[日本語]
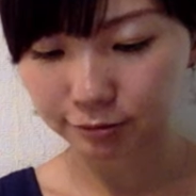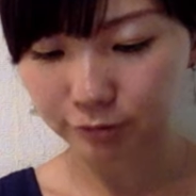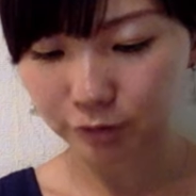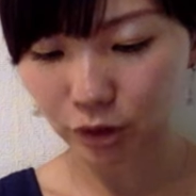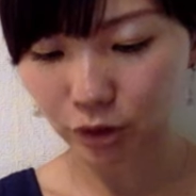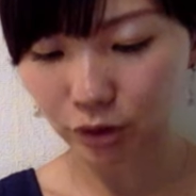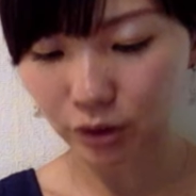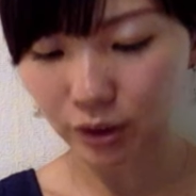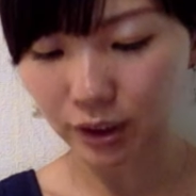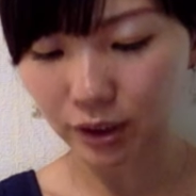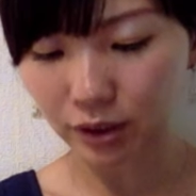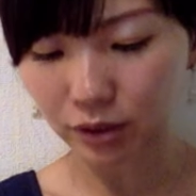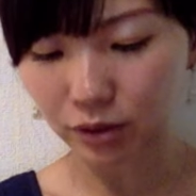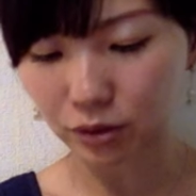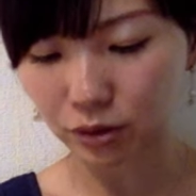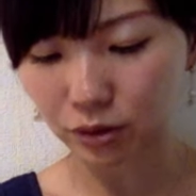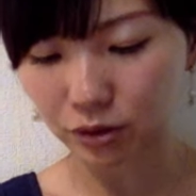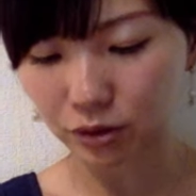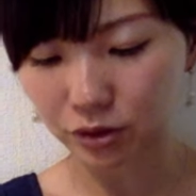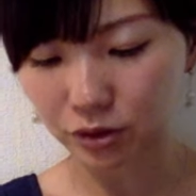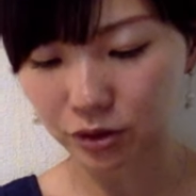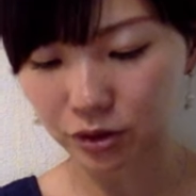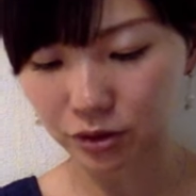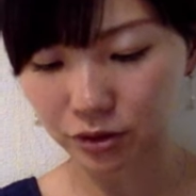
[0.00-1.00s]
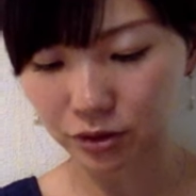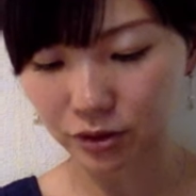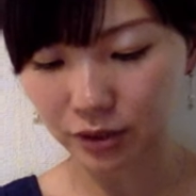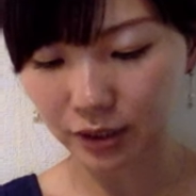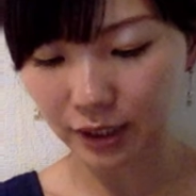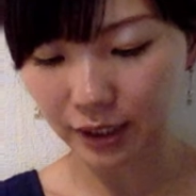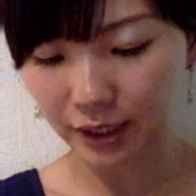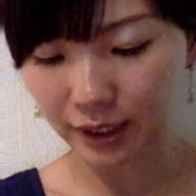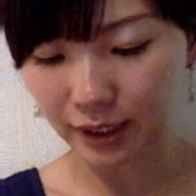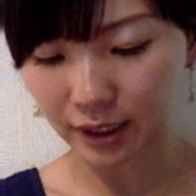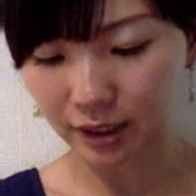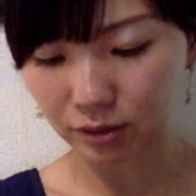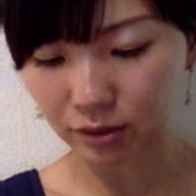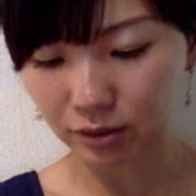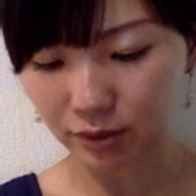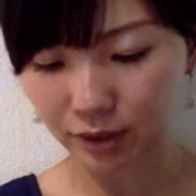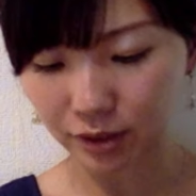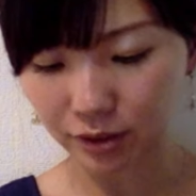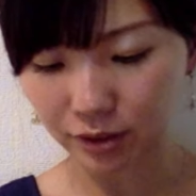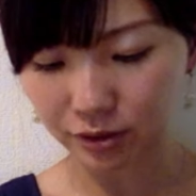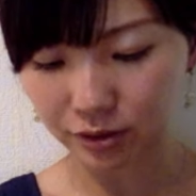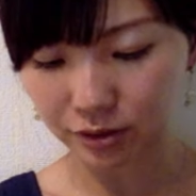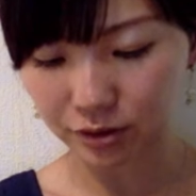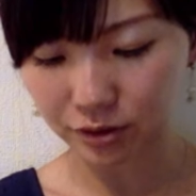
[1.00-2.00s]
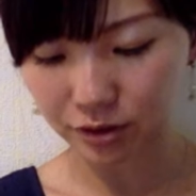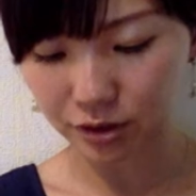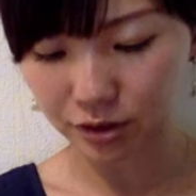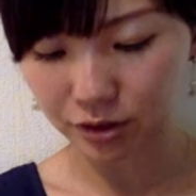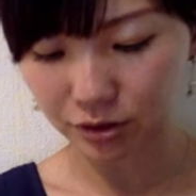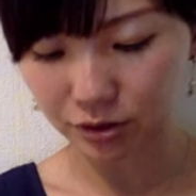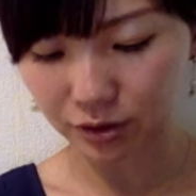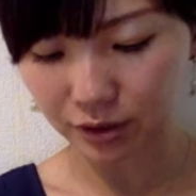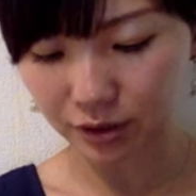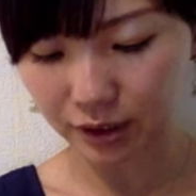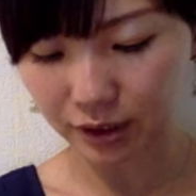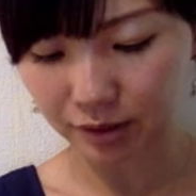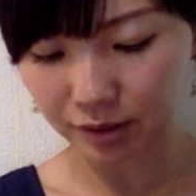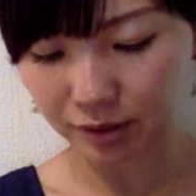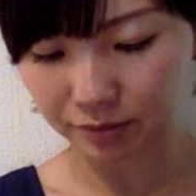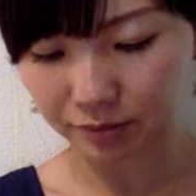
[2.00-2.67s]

よんひゃくろくじゅうななわるじゅうに